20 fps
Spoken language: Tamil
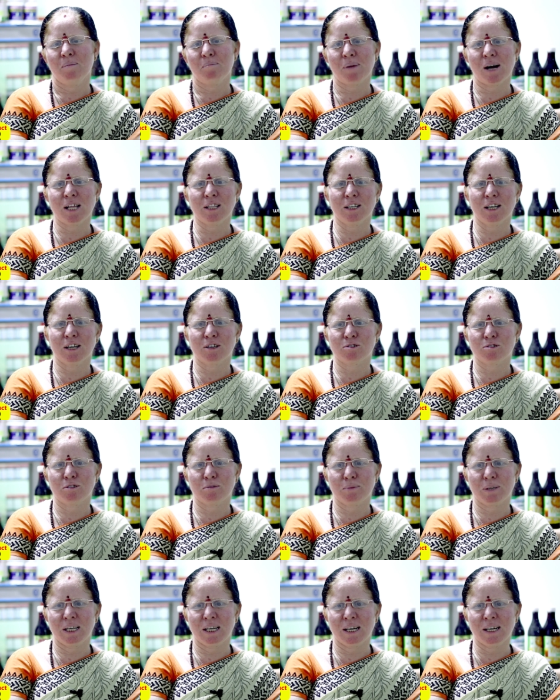பாதுகாக்கணும்
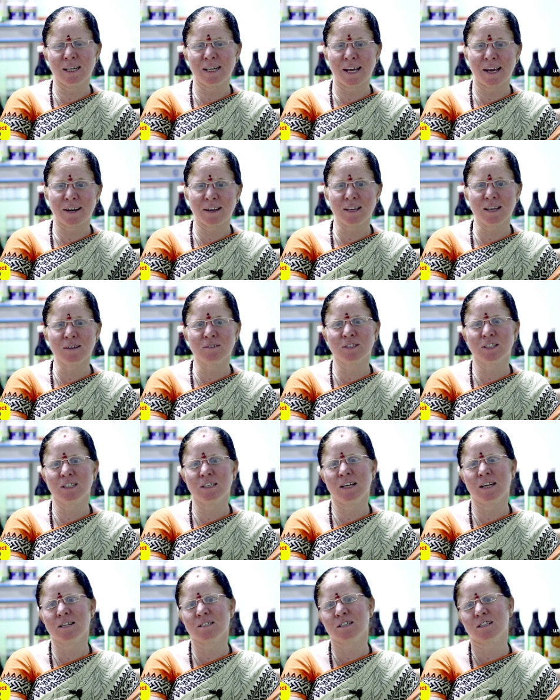அப்படின்னா நிறைய வந்து
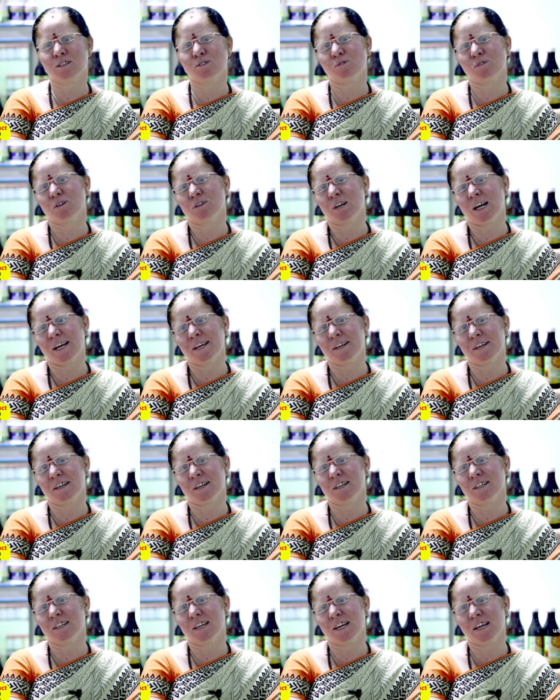நீர்ச்சத்து உள்ள
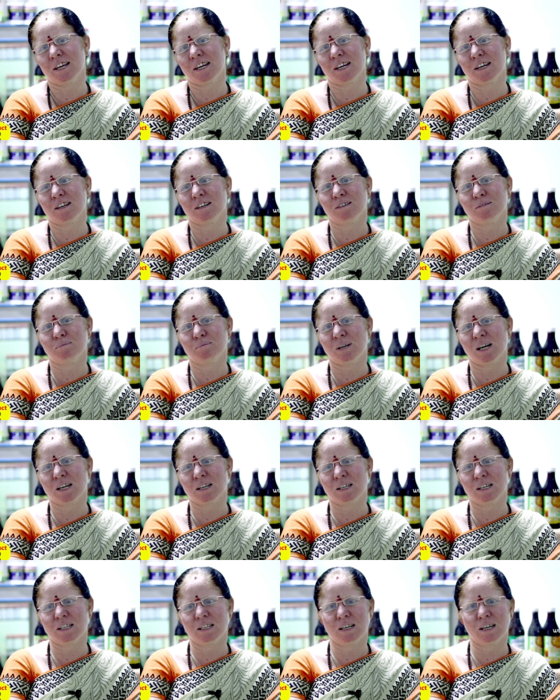காய்கறிகள் கீரைகள்
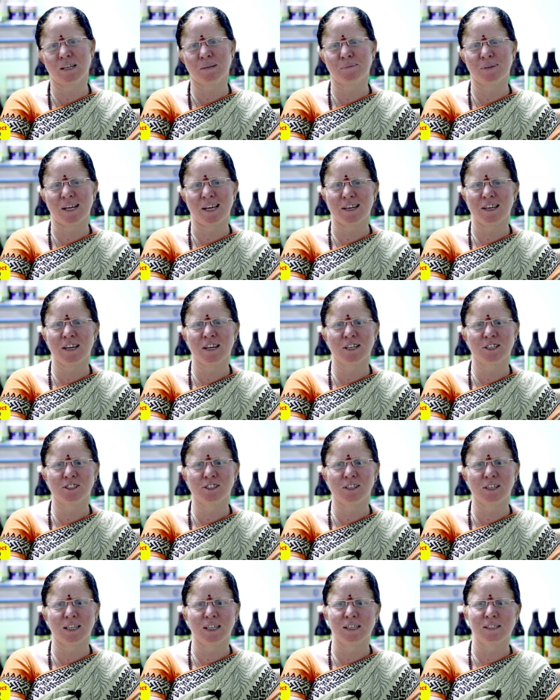பழங்கள் இதெல்லாம் நம்ம நிறைய
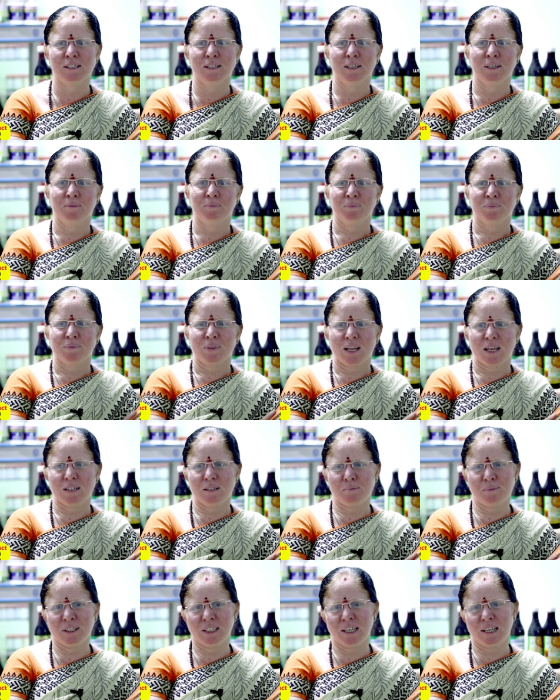எடுத்துக்கணுங்க வந்து
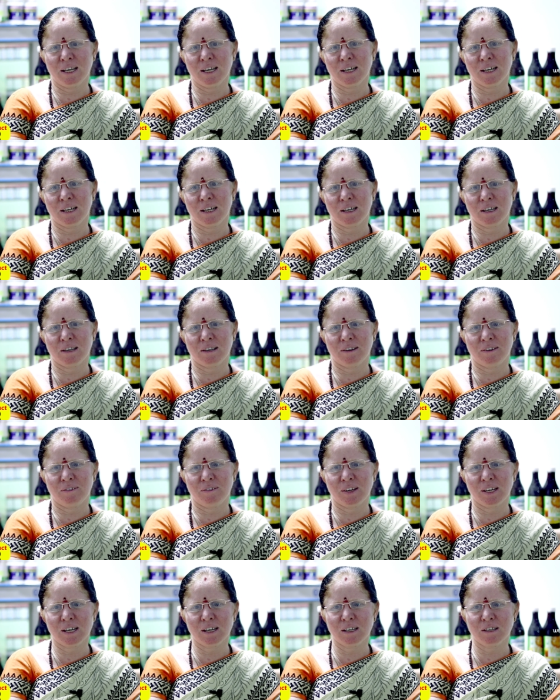பார்த்திங்கன்னா இன்றைக்கி
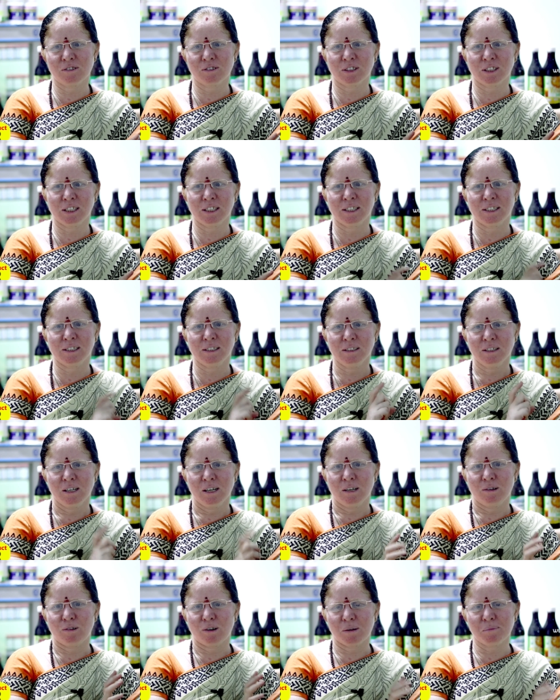வெயிலுக்கு வந்து
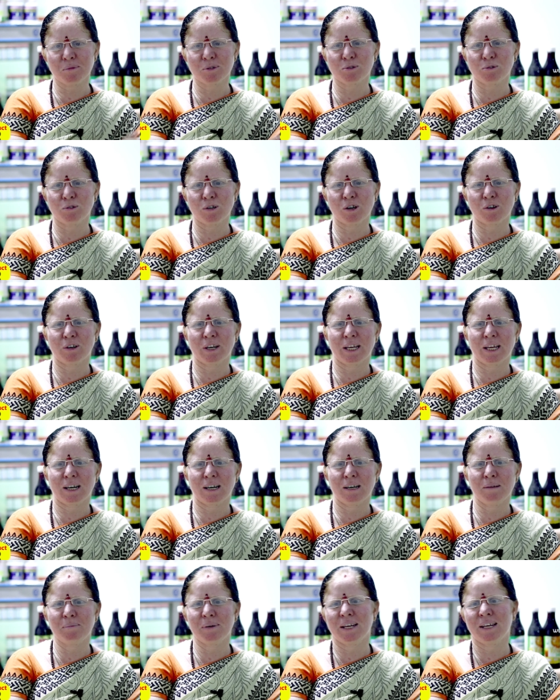உடம்பு சூட்டை
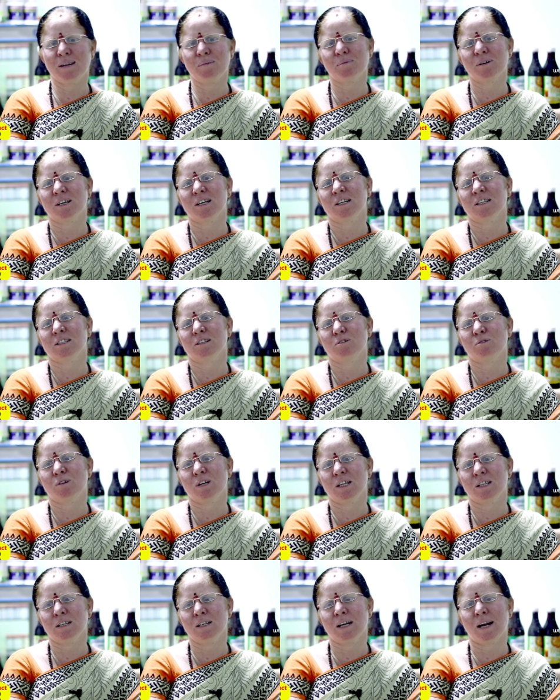குறைக்கிறதுல பெரிய பங்கு
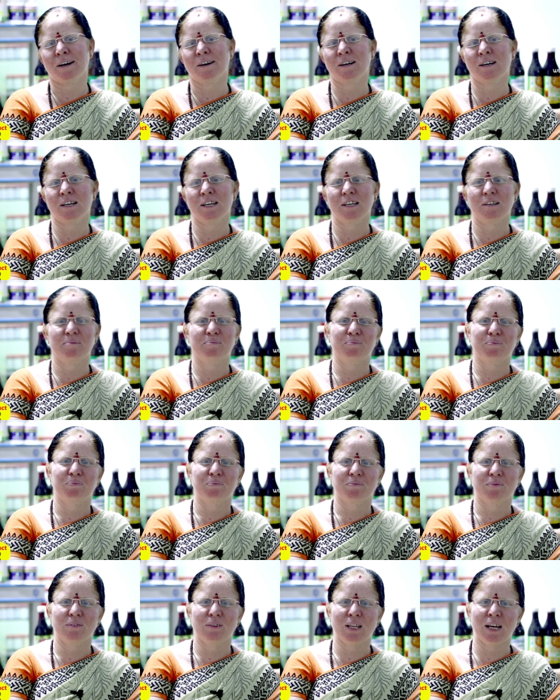எடுத்துக்கூடியது நன்னாரி
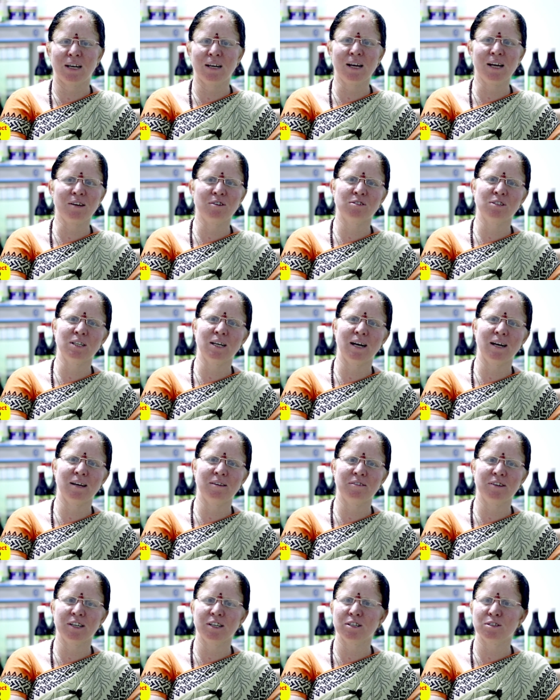நன்னாரி வந்து
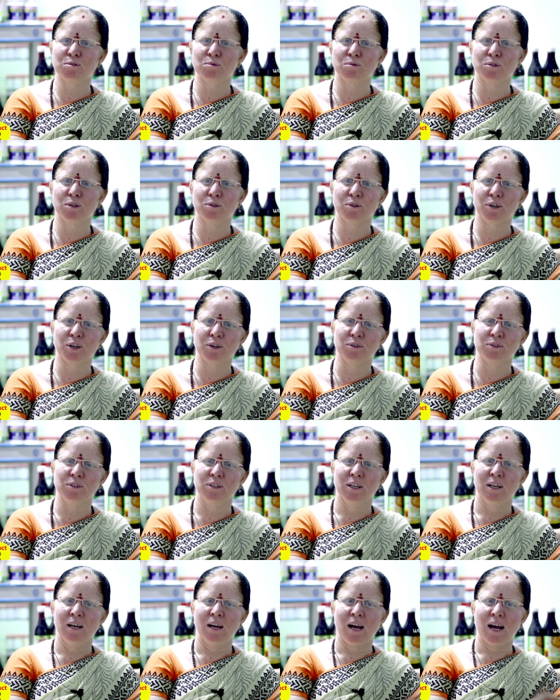நல்லாவே சூட்டை குறைக்கும்
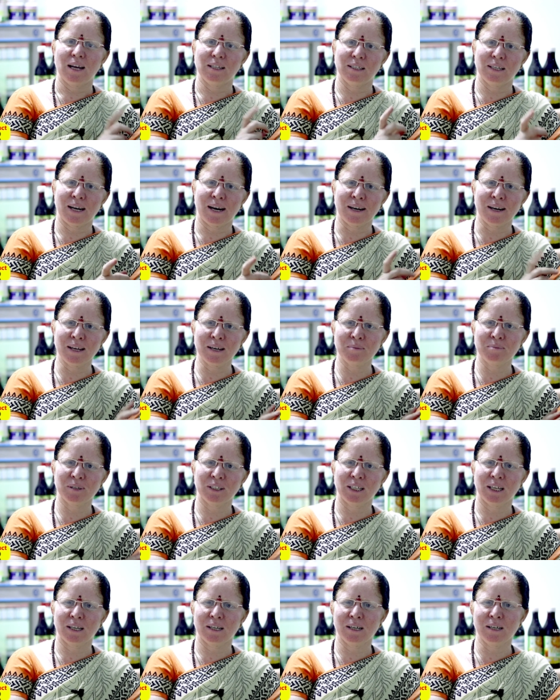அந்த நன்னாரி
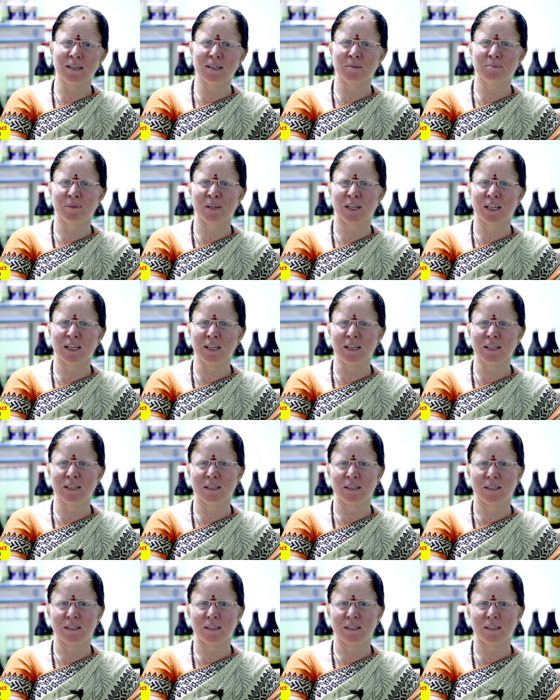பார்த்திங்கன்னா நம்மக்கிட்ட